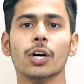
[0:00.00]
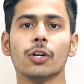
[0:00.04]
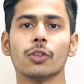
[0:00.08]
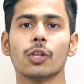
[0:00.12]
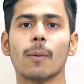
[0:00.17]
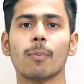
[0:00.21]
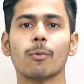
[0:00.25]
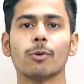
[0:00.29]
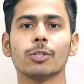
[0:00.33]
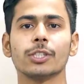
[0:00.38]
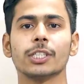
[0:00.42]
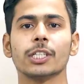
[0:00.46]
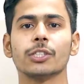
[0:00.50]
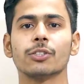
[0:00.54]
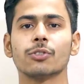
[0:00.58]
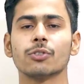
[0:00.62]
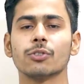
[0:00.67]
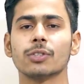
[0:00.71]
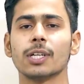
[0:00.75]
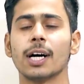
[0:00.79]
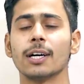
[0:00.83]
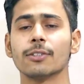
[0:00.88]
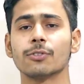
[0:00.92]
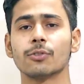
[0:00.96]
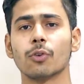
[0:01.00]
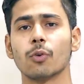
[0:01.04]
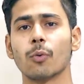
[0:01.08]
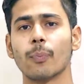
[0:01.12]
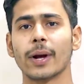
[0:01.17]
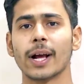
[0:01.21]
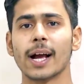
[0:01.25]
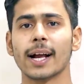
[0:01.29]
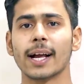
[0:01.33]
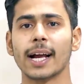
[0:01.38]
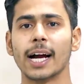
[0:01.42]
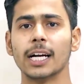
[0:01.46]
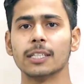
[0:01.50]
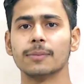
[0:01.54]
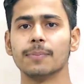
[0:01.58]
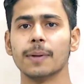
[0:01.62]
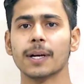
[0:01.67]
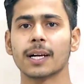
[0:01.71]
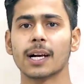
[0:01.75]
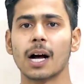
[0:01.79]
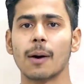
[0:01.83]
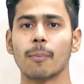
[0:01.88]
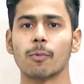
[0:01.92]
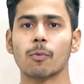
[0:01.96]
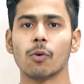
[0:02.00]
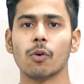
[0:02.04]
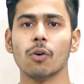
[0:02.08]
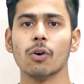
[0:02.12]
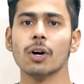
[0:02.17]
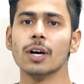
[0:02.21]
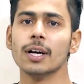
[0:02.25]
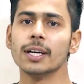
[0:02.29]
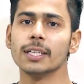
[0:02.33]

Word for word: तो आपको 600-700 रुपए का कैशबैक आपको